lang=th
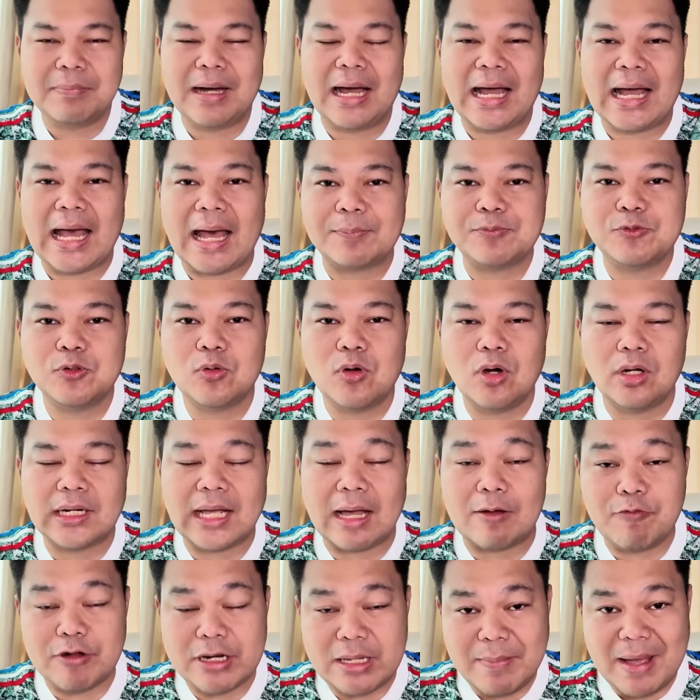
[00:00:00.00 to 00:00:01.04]
มาครับทุกคน
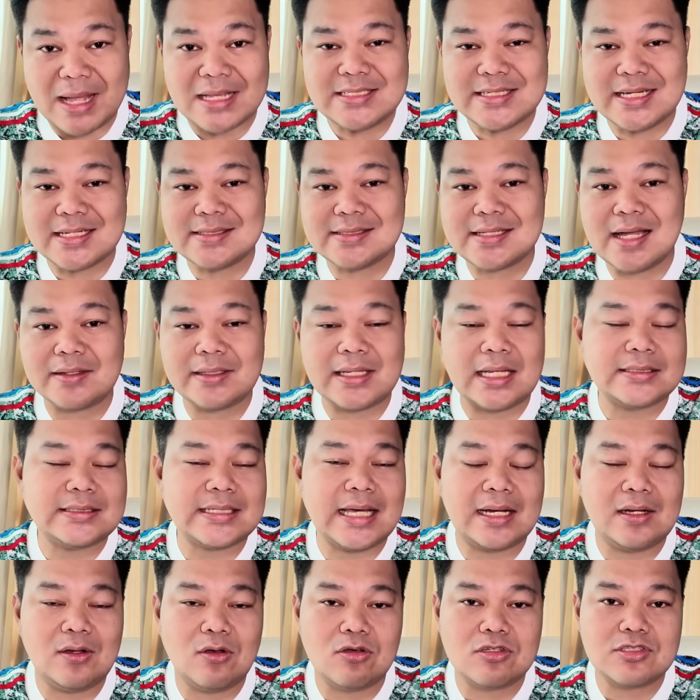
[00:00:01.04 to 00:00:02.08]
ครับวันนี้แมนเชสเตอร์
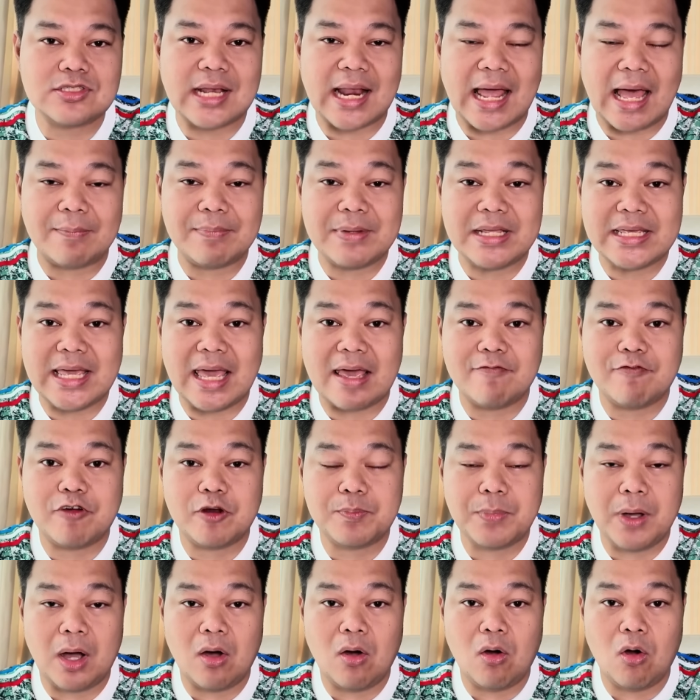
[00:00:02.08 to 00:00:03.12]
จะลงสนามในเกมฟุ
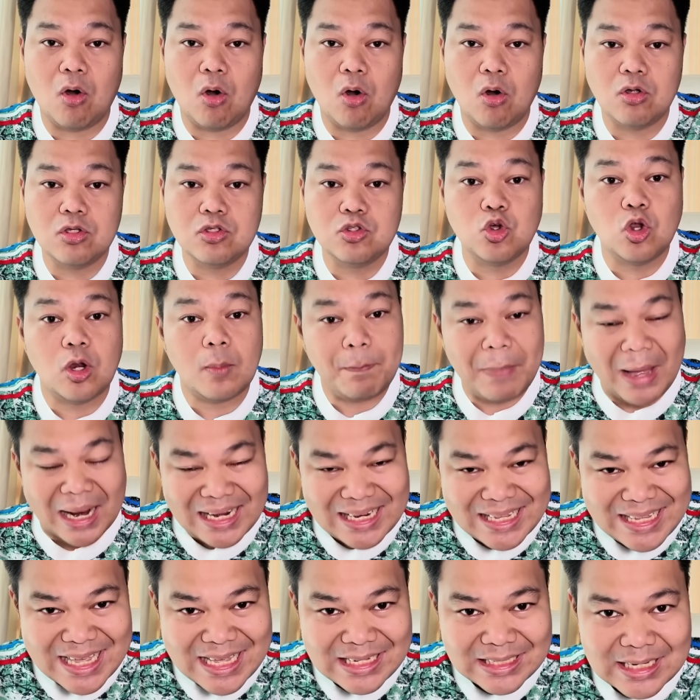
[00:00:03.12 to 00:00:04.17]
ตบอลยูโรปา
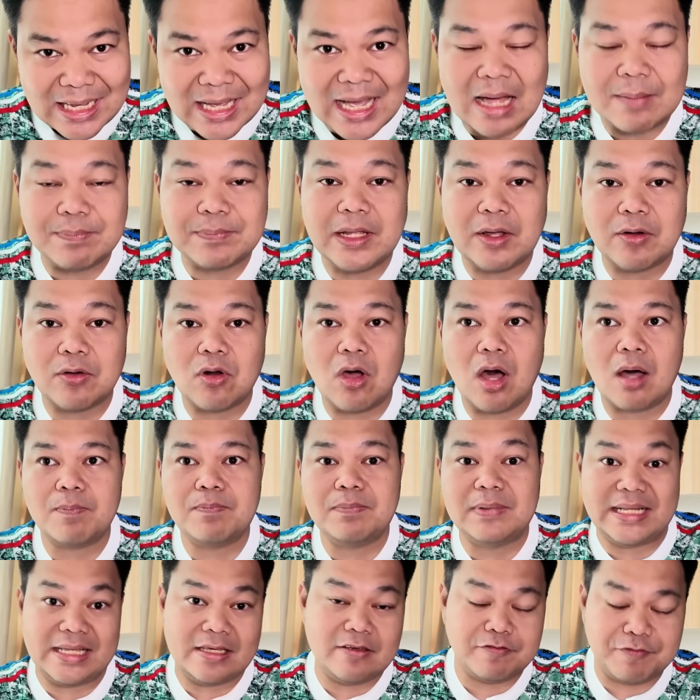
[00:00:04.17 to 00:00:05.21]
ลีกนะครับในรอบ
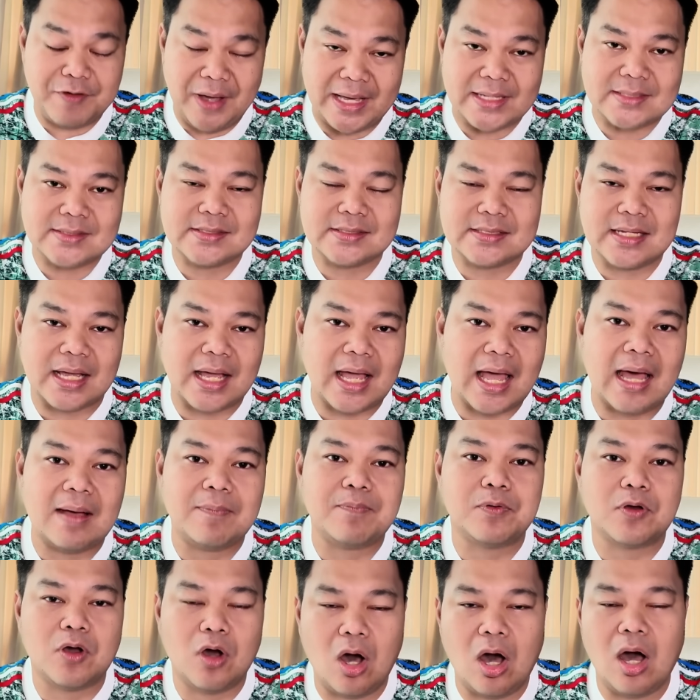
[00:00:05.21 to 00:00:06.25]
ลีกเฟสนะครั
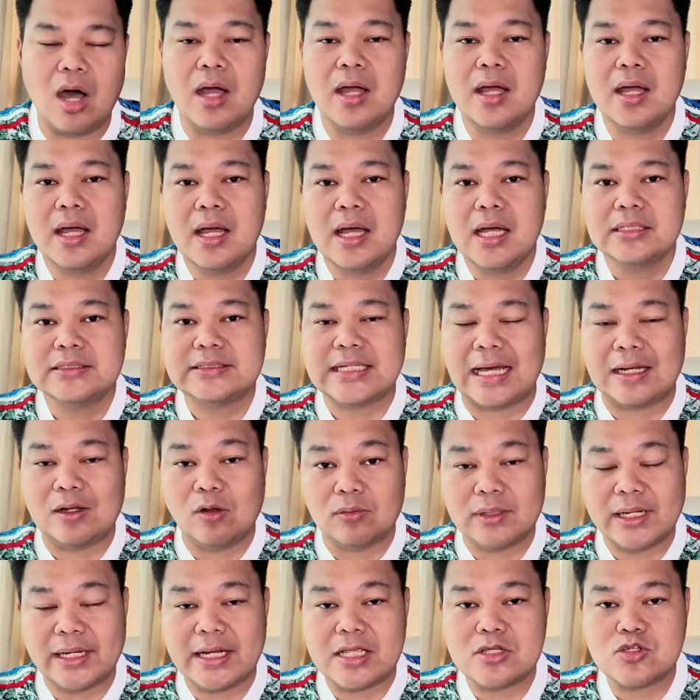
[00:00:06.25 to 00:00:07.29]
บก็จะ
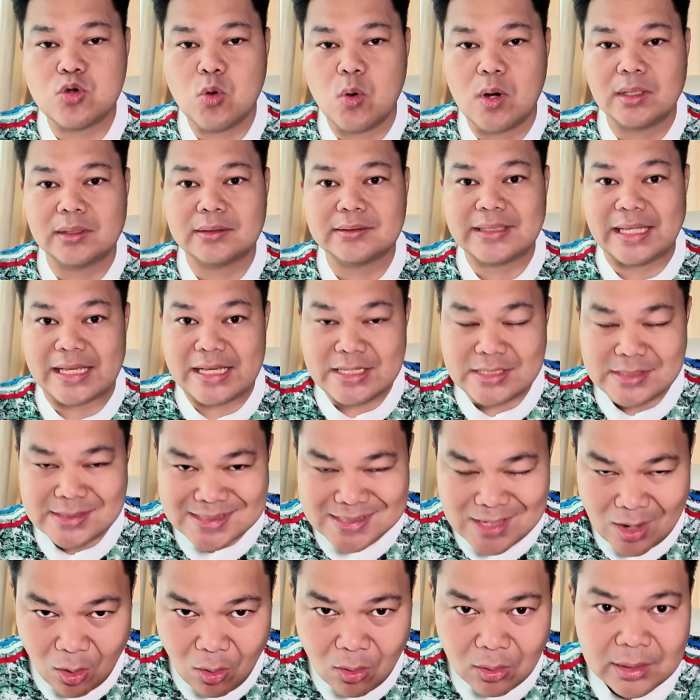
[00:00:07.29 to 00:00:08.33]
ลงเล่นในช่วงตี
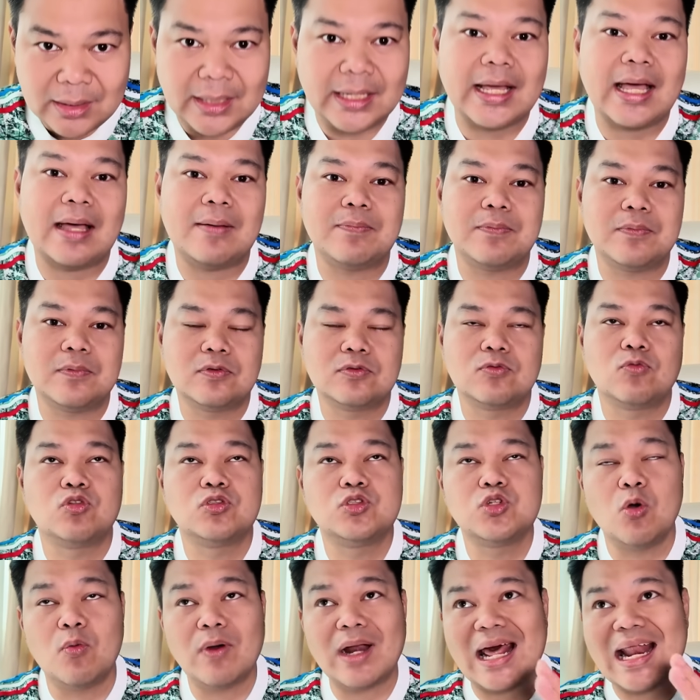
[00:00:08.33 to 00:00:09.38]
สองนะครับ
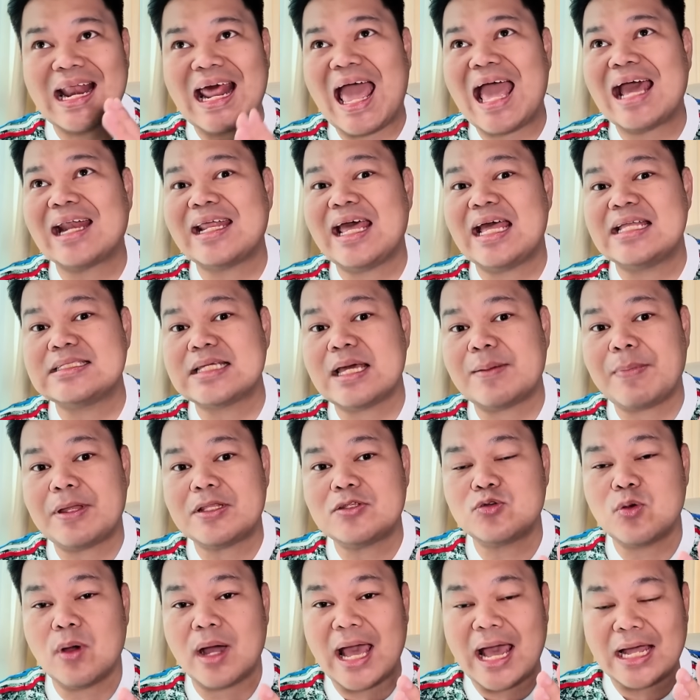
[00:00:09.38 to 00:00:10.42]
ช่วงเวลาแรกเนี่ยจะ
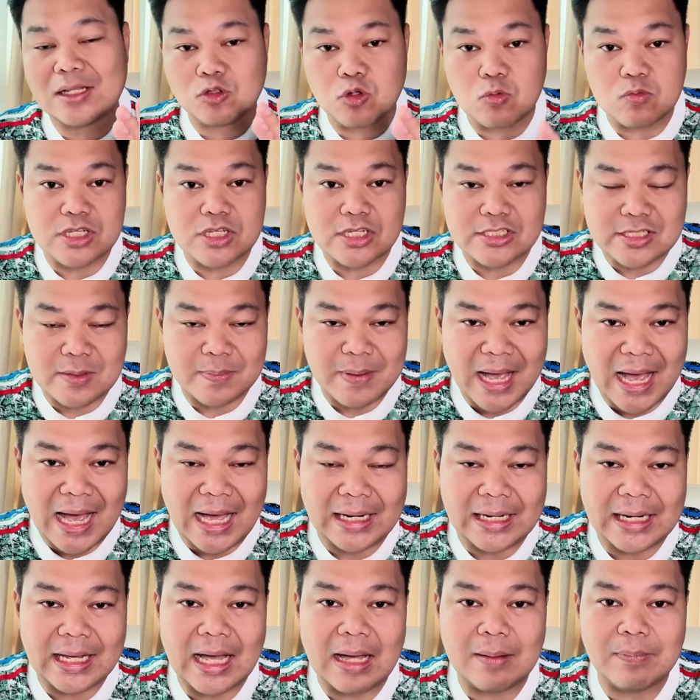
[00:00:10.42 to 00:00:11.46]
เป็นช่วง
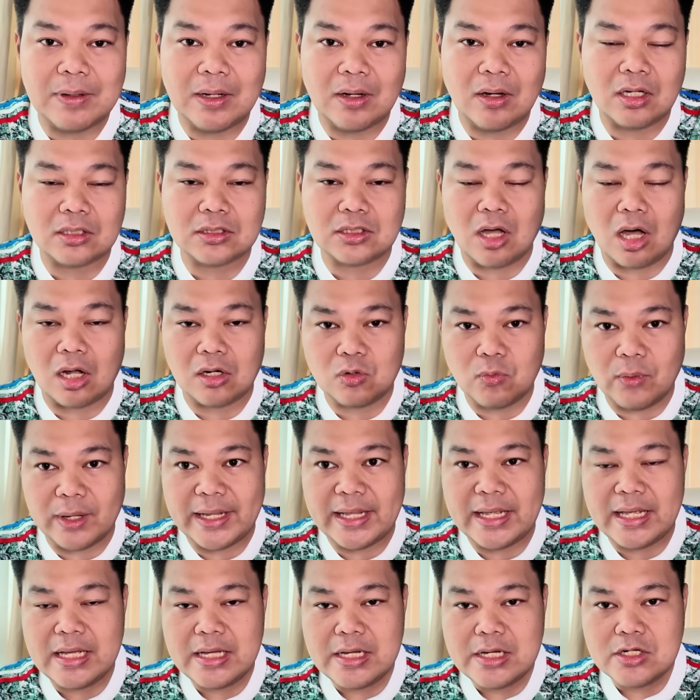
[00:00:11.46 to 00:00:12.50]
5:45 นะครับแล้วก็ต่อด้วย
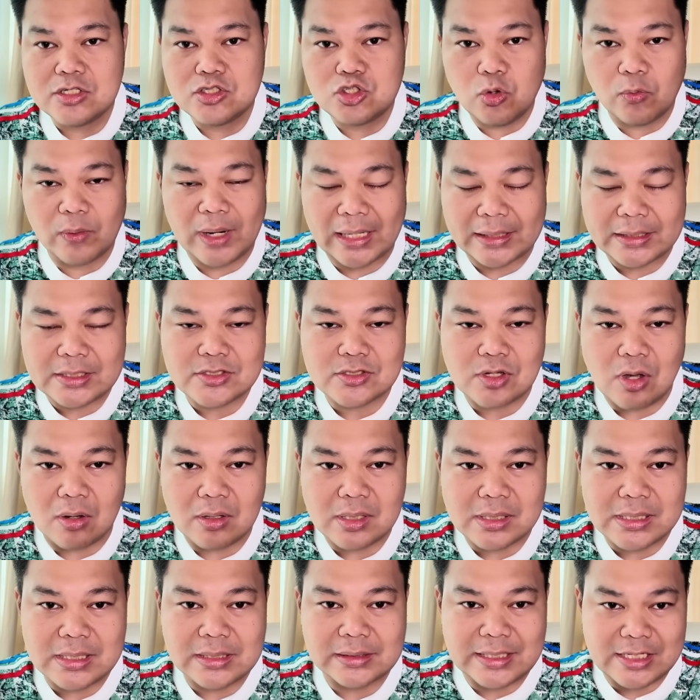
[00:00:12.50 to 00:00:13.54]
ช่วงเวลาที่
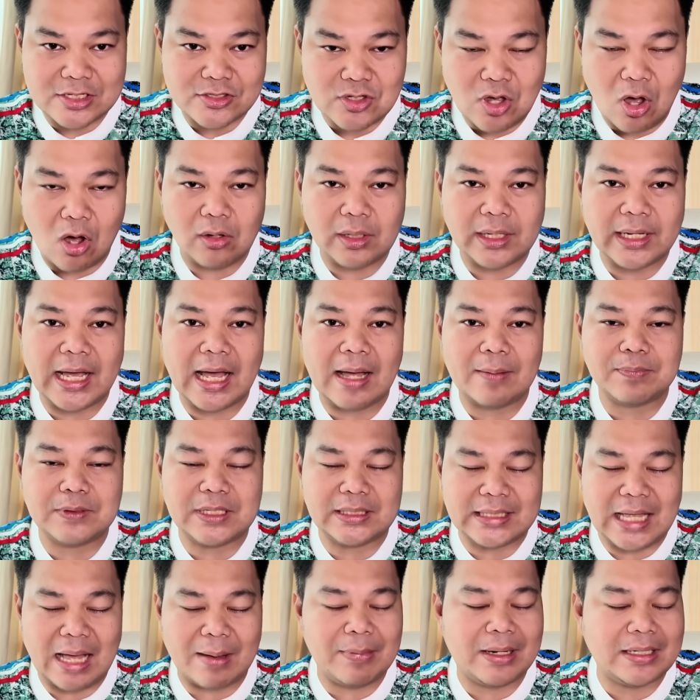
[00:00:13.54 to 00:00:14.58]
2คือ 2:00 นะครับ
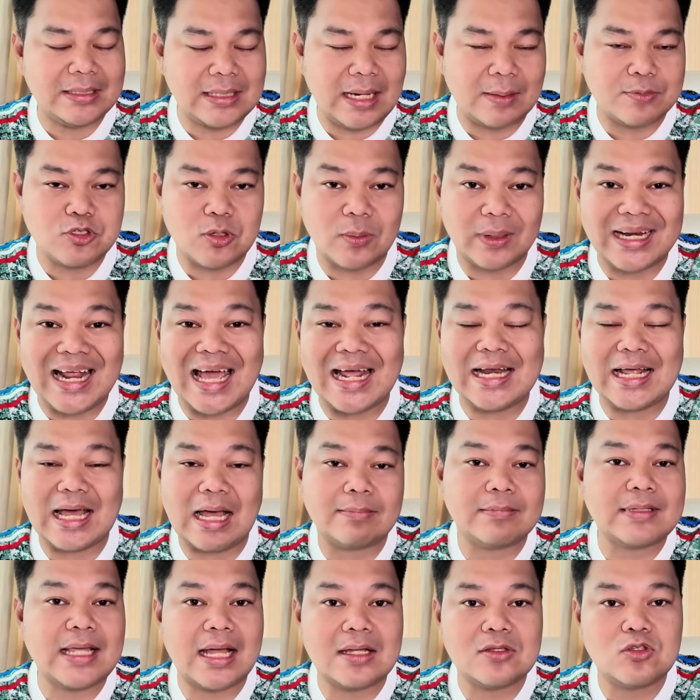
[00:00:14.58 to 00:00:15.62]
ติดตามรับชมกันได้นะ
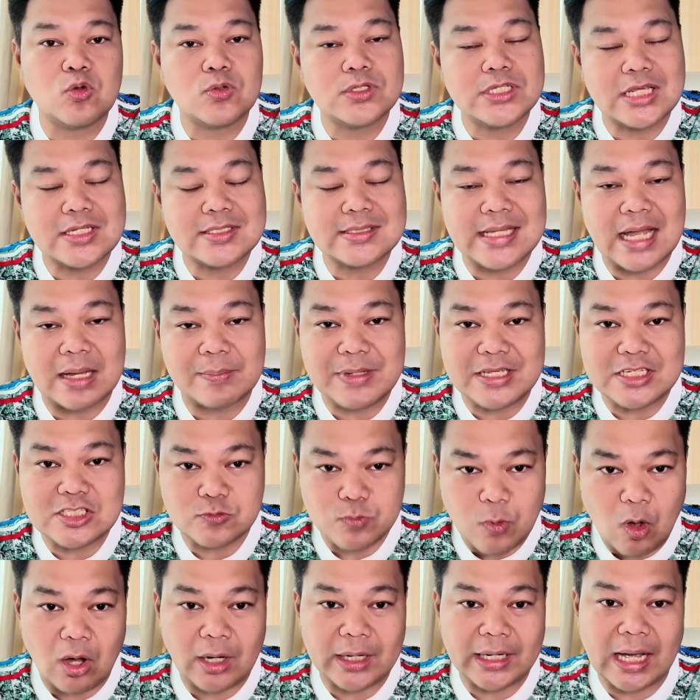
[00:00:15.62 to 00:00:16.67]
ครับทางทูชั่นทางบีน
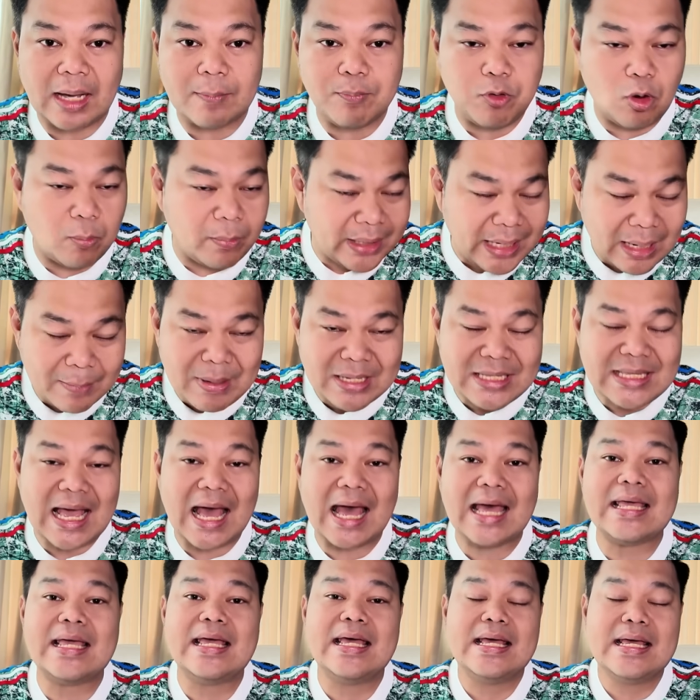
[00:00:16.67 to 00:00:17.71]
สปอร์ตนะครับผมไม่ได้บรร
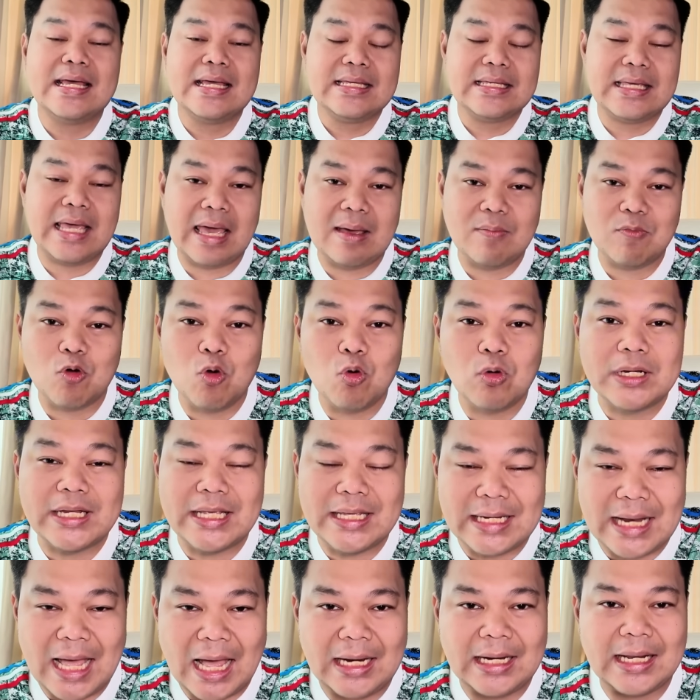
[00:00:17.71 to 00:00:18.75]
ยายเกมคู่
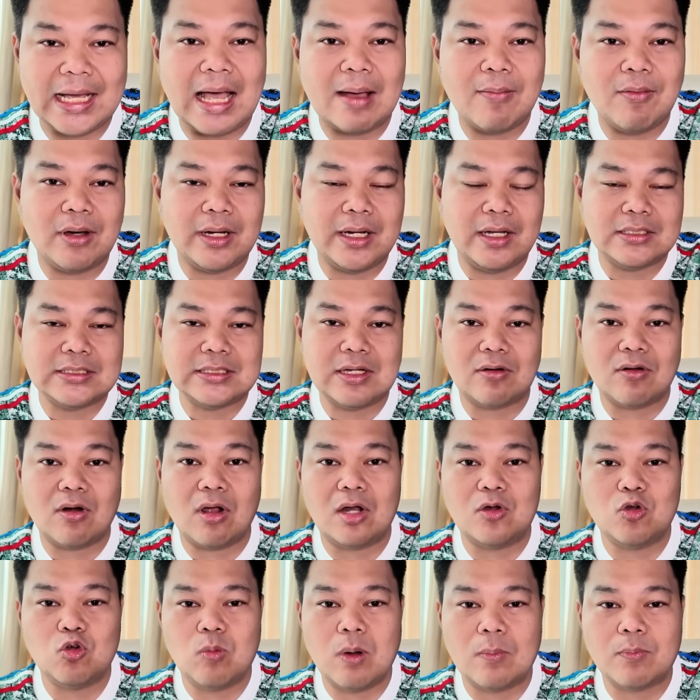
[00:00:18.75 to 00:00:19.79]
นี้นะครับก็เดี๋ยวจะร
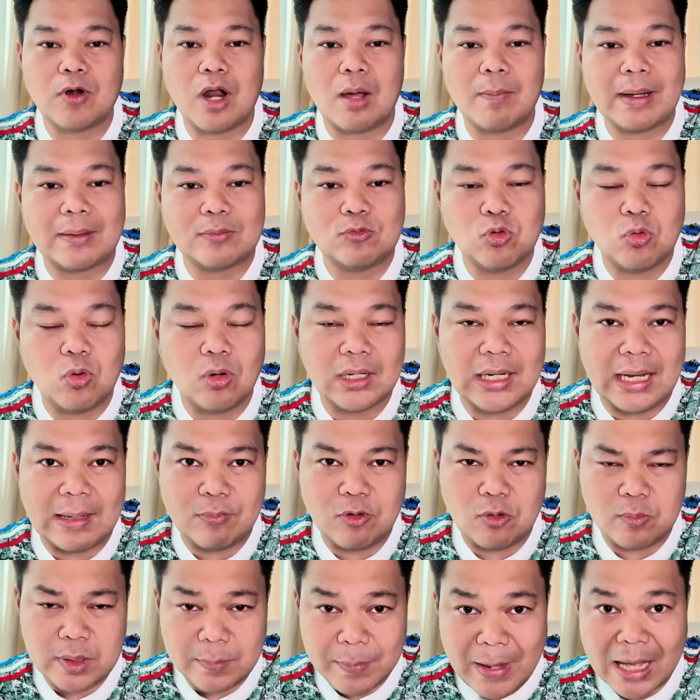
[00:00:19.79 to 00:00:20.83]
อดูพร้อมๆกับทุกคนแห
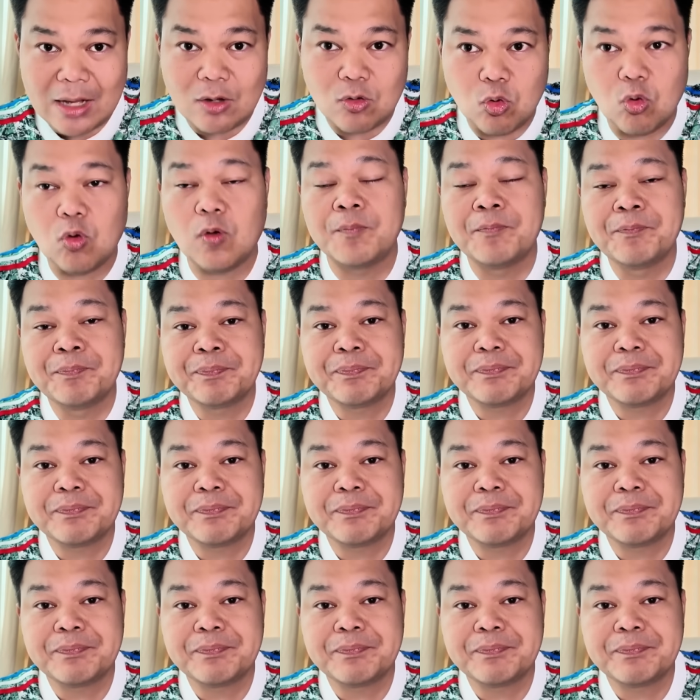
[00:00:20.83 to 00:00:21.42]
ละผมมีภาคคู่